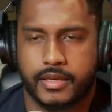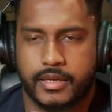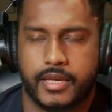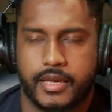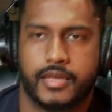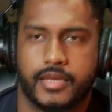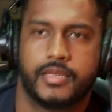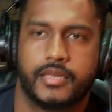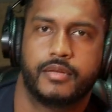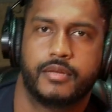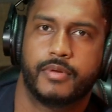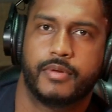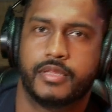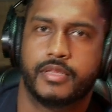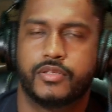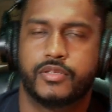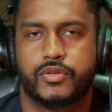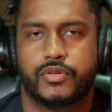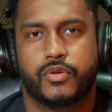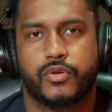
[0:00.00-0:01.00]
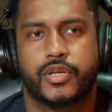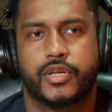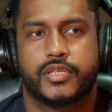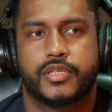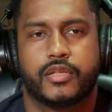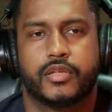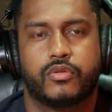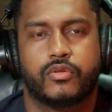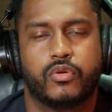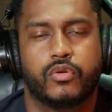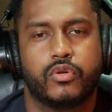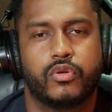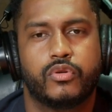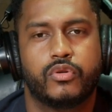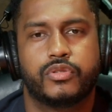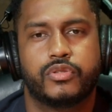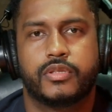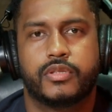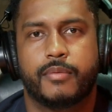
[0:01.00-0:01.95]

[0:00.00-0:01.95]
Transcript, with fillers: Hey, bendiciones a todos.